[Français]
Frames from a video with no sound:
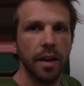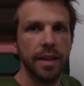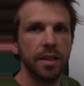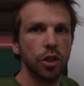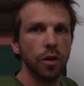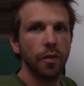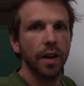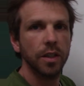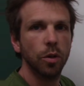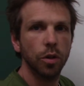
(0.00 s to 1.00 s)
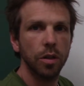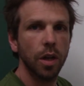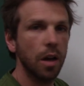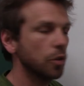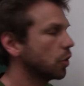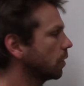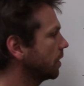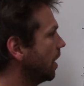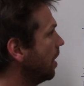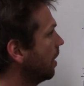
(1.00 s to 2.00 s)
Et si j'ai une fraction de 30 sur 100,